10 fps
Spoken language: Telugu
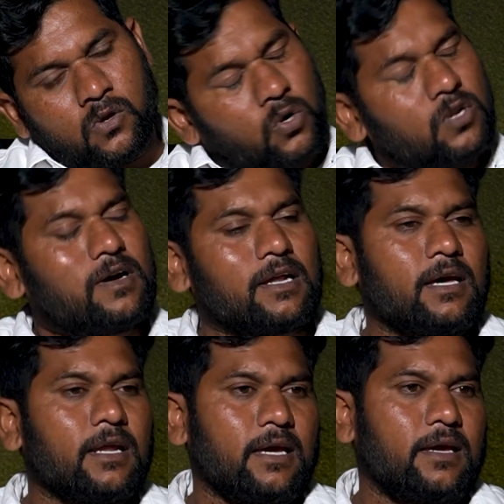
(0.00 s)
కొన్ని
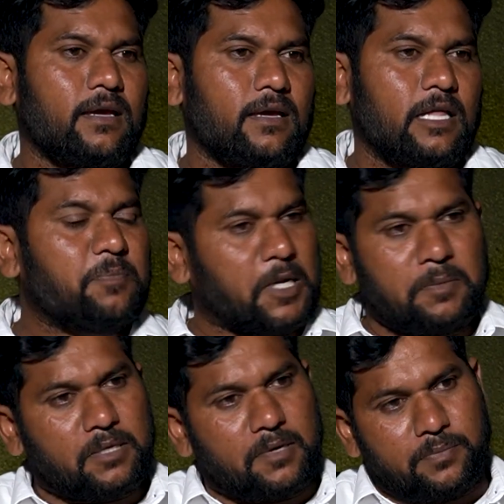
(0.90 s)
వర్గాలకే అది
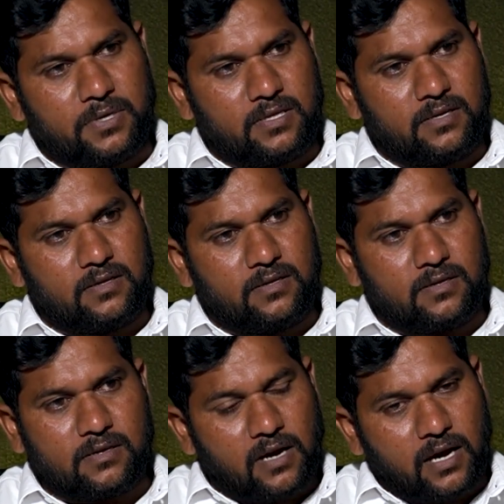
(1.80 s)
పరిమితం అయిపోయింది
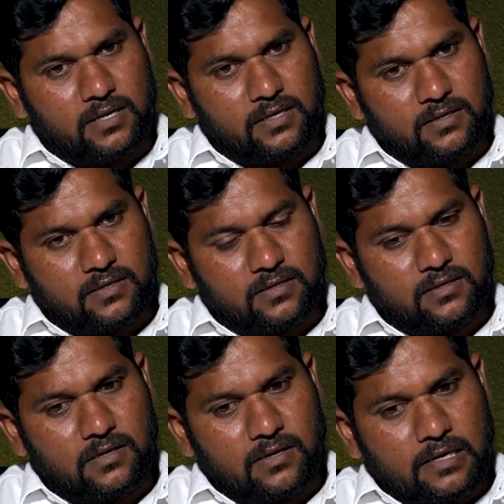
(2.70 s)
కానీ
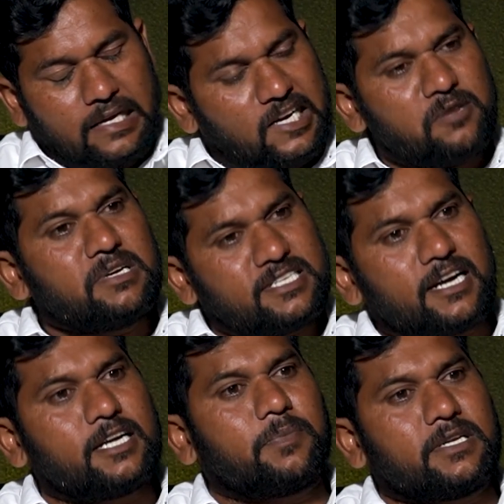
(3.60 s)
ఇక్కడ
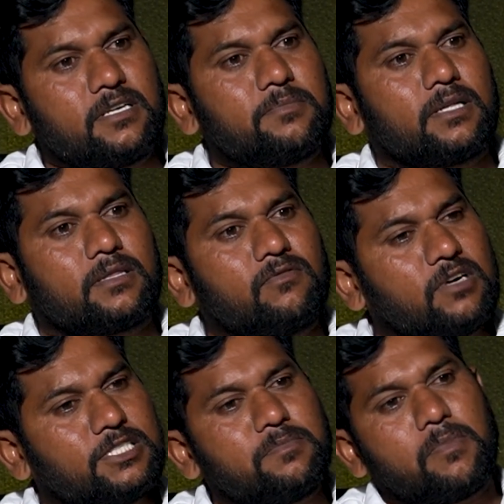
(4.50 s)
మెజారిటీ ప్రజలు మాత్రం
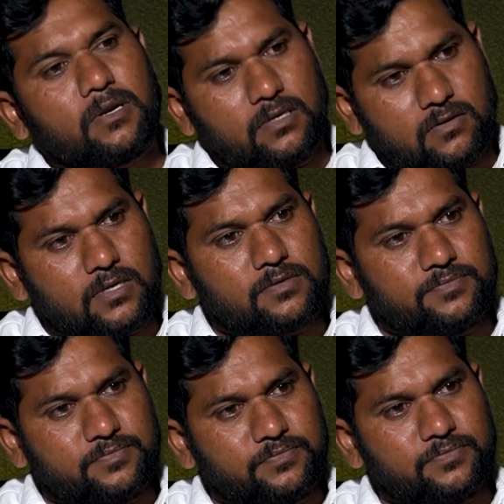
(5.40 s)
వంచింపబడతా ఉన్నారు
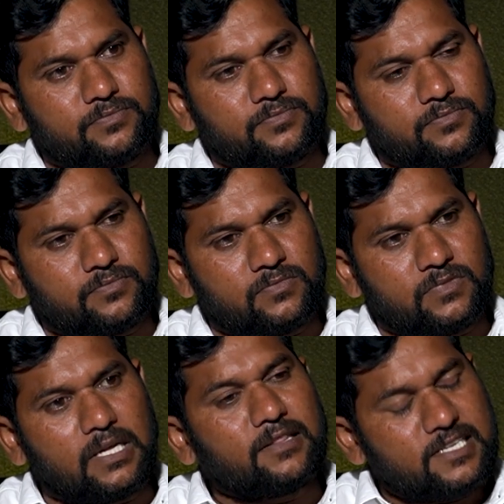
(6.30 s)

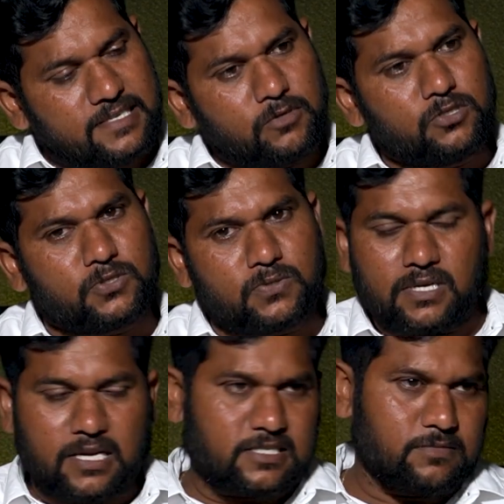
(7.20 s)
ఆ దేశంలో
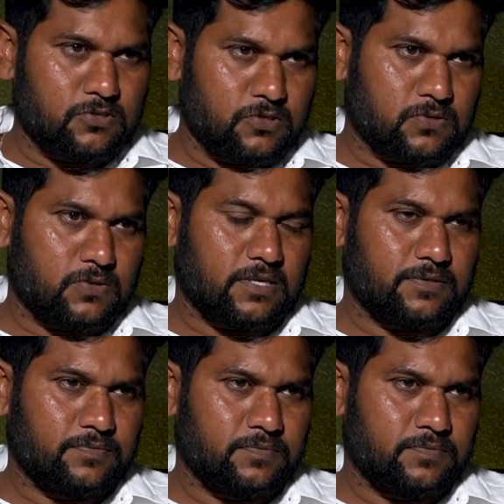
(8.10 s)
చూసుకున్నా రాష్ట్రంలో చూసుకున్నా